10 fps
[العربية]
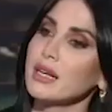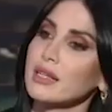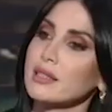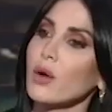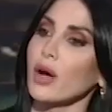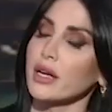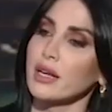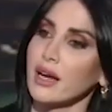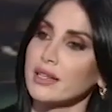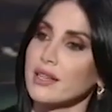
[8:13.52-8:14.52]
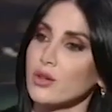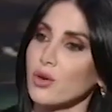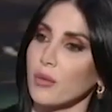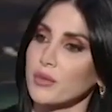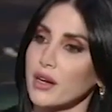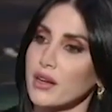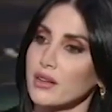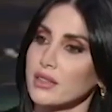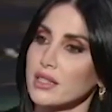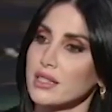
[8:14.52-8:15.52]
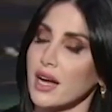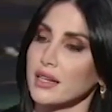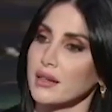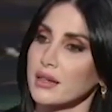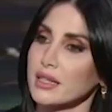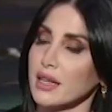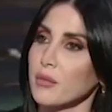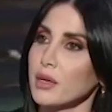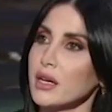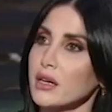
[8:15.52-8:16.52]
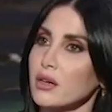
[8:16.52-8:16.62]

للتوعيه لهيدا النوع من الرياضات يعني كنت عم اقول لك